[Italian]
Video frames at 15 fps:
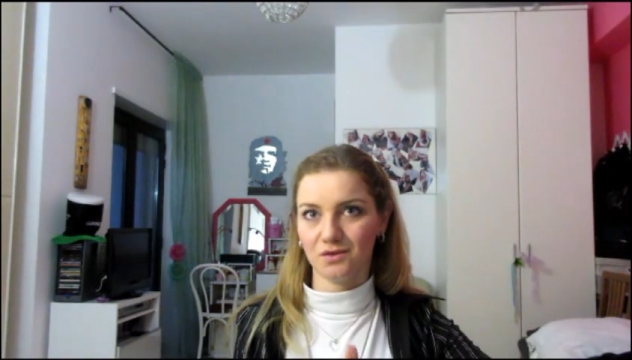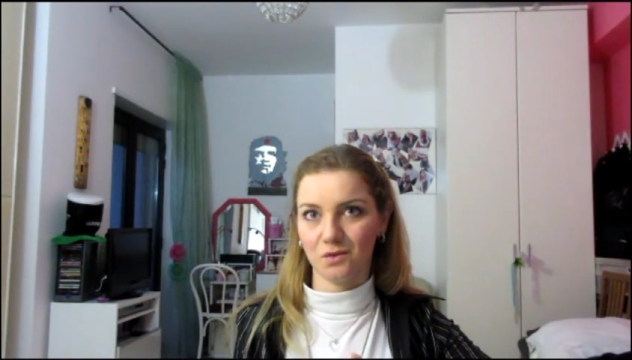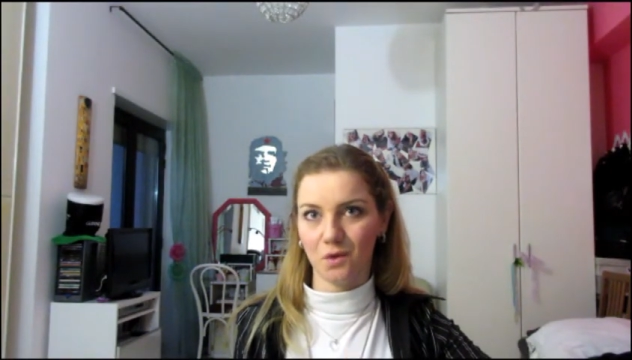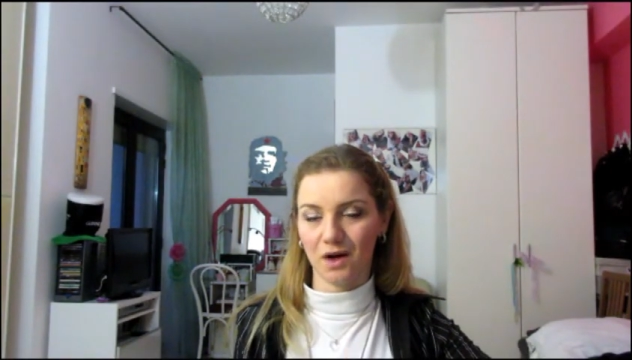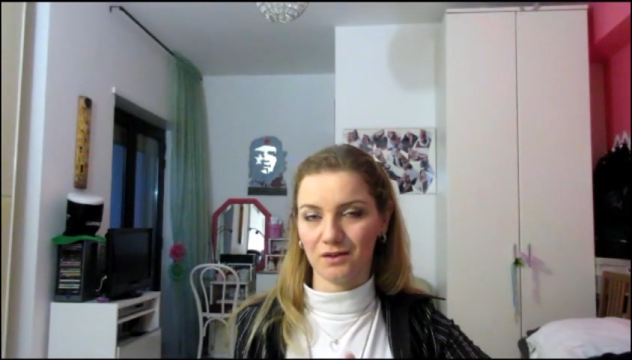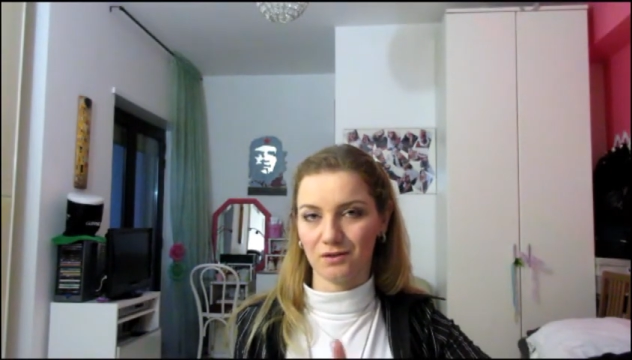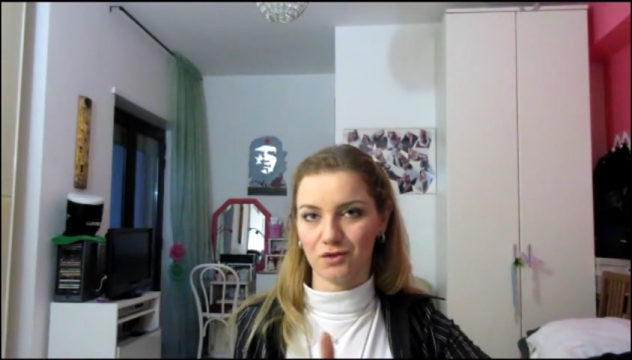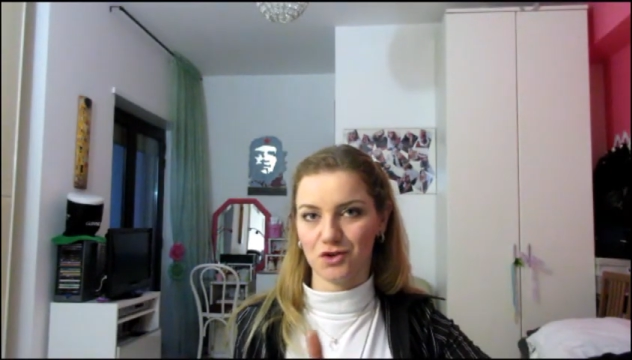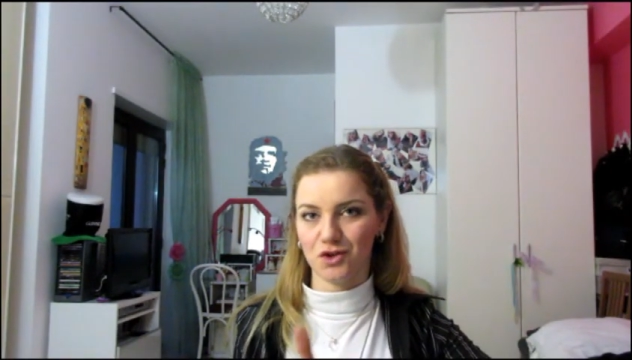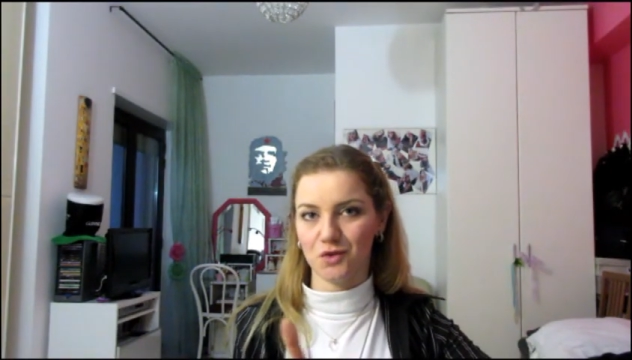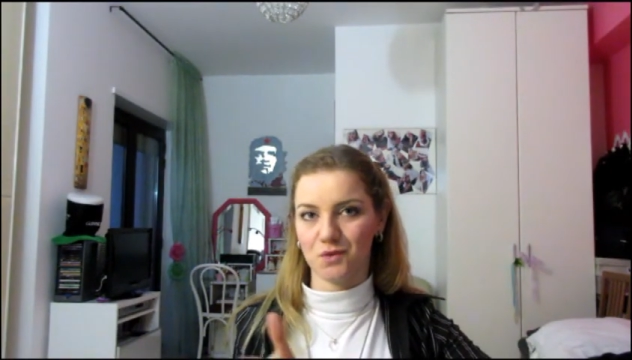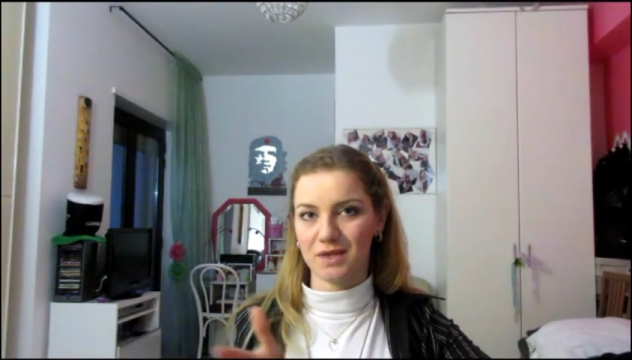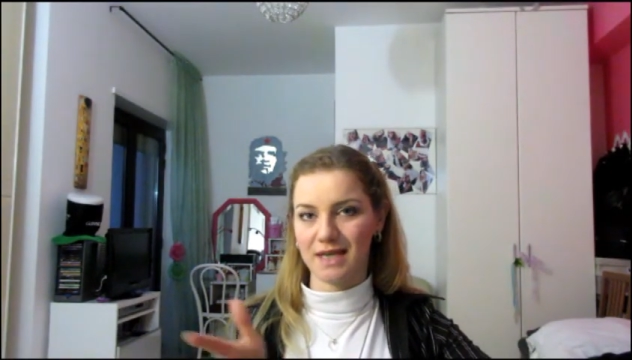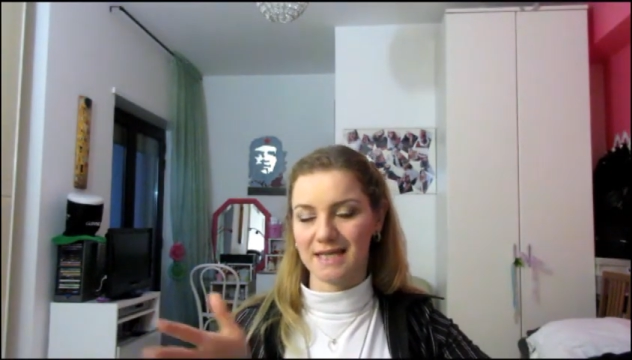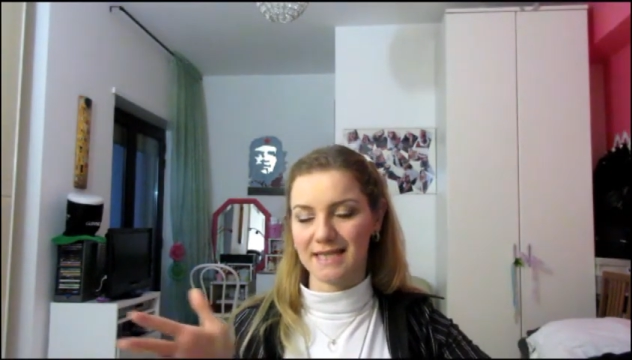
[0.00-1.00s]
4,
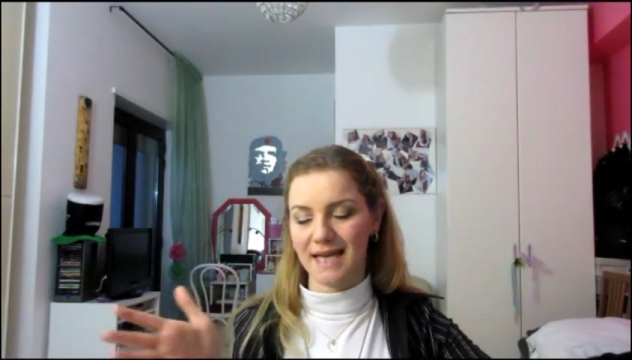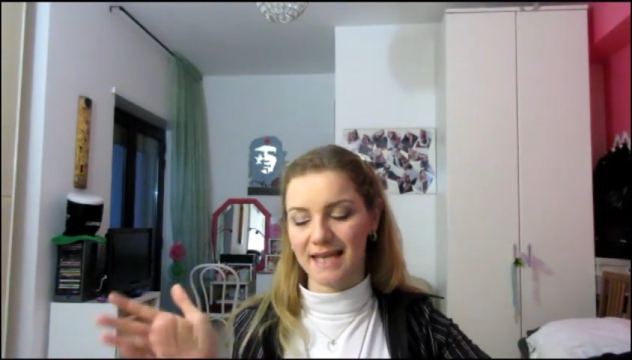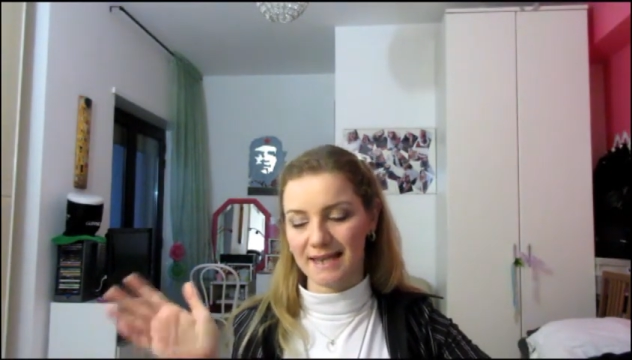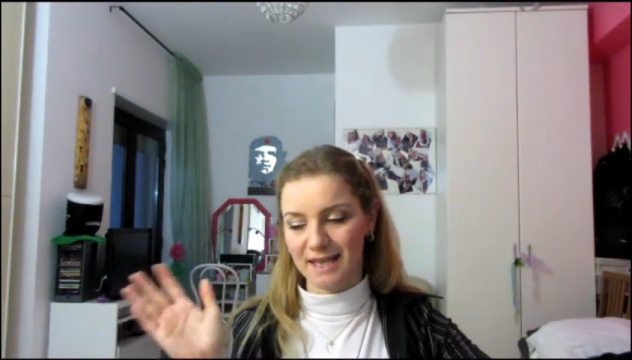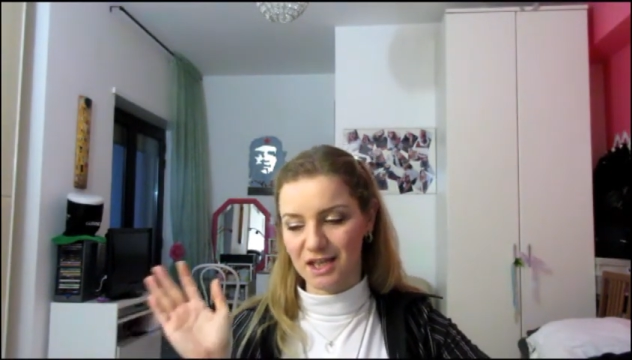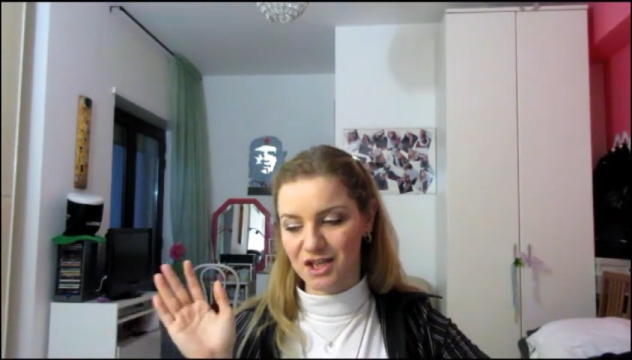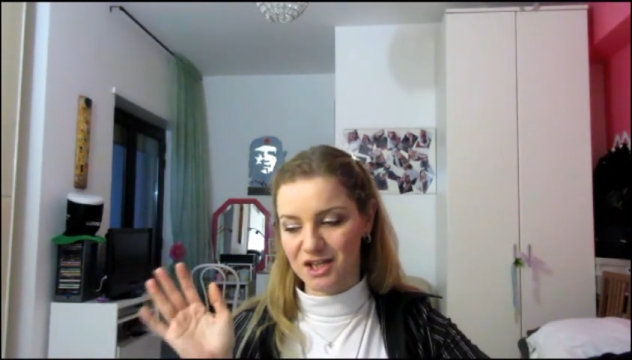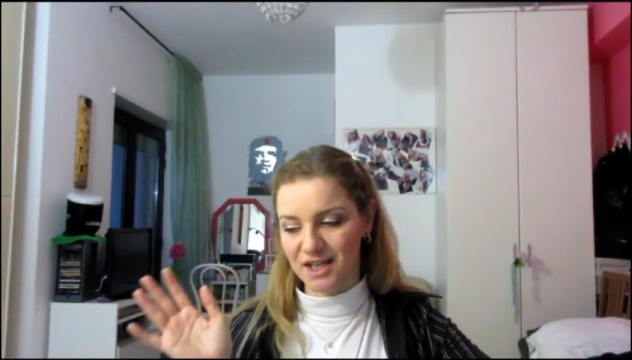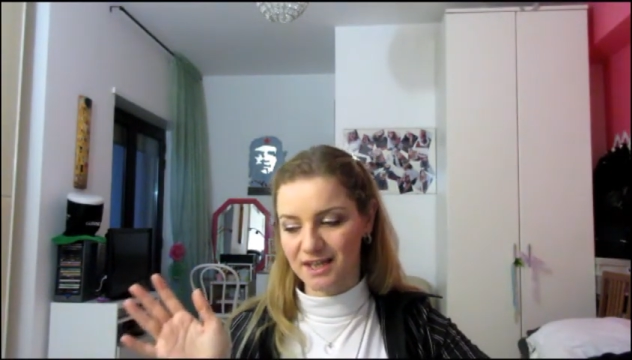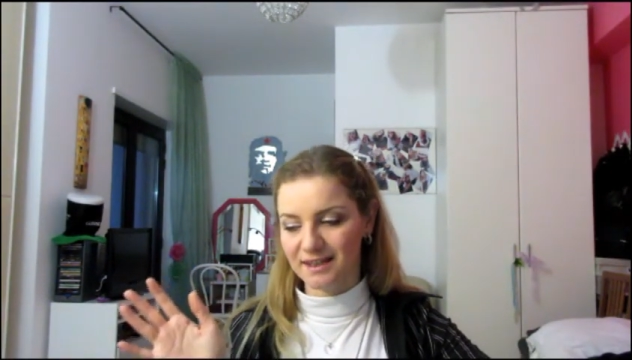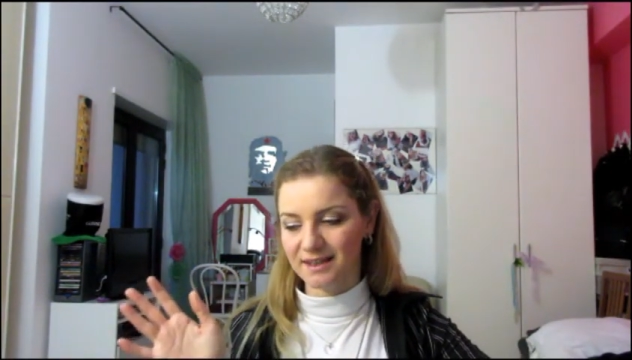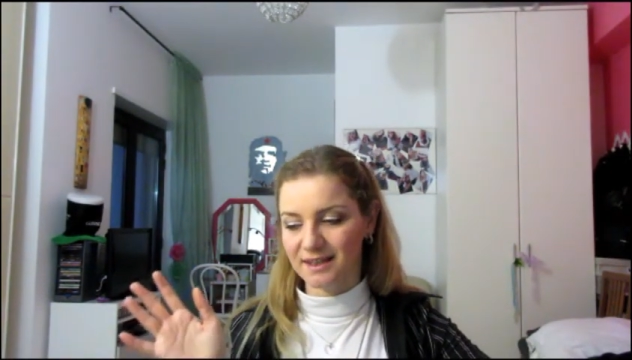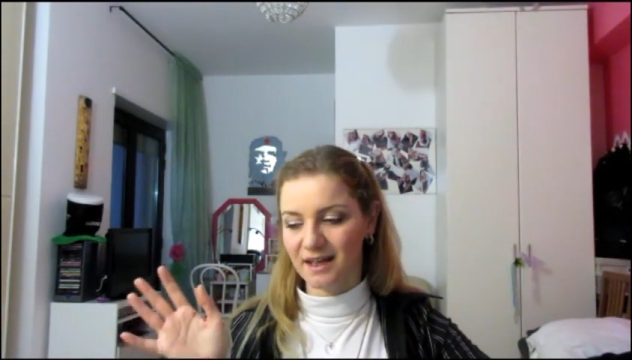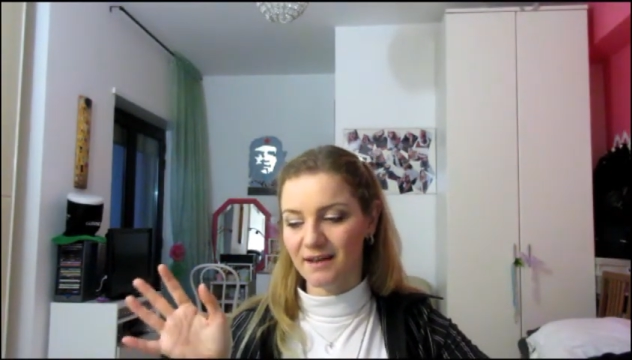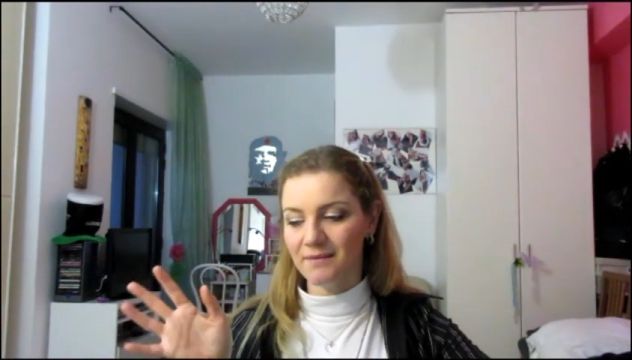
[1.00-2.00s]
5, 6, 7,
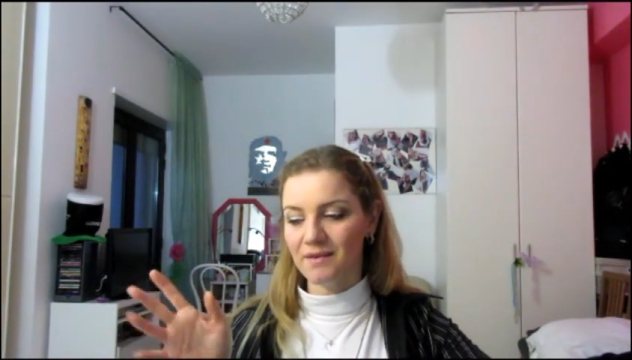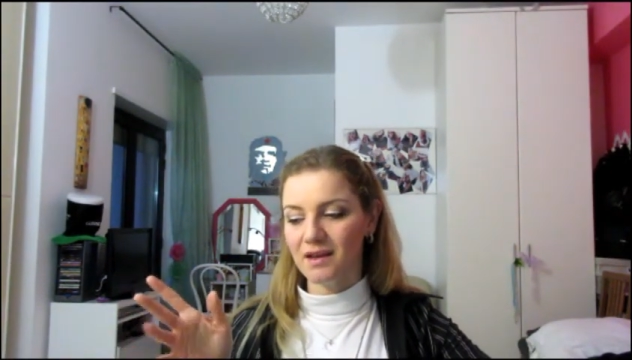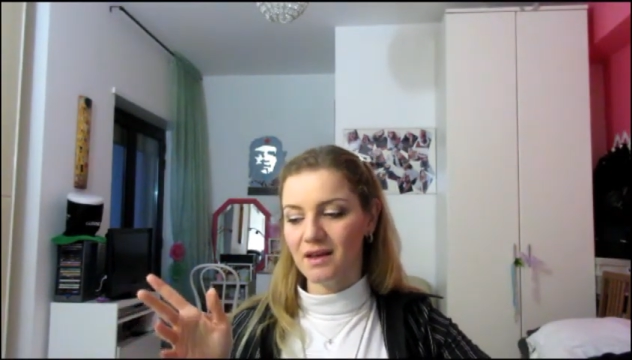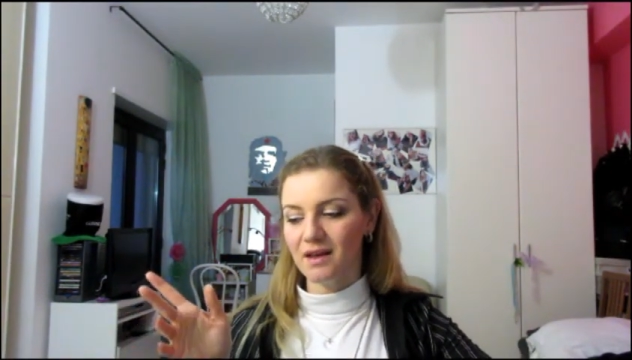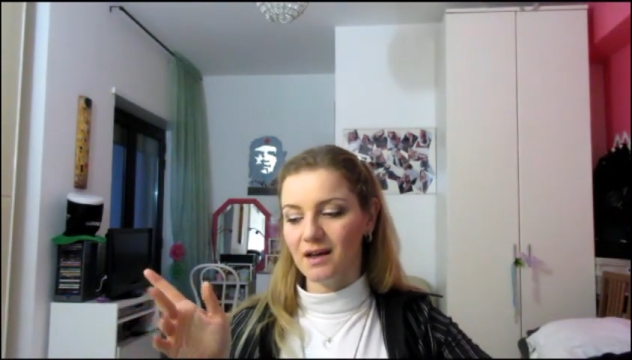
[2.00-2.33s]
eccetera,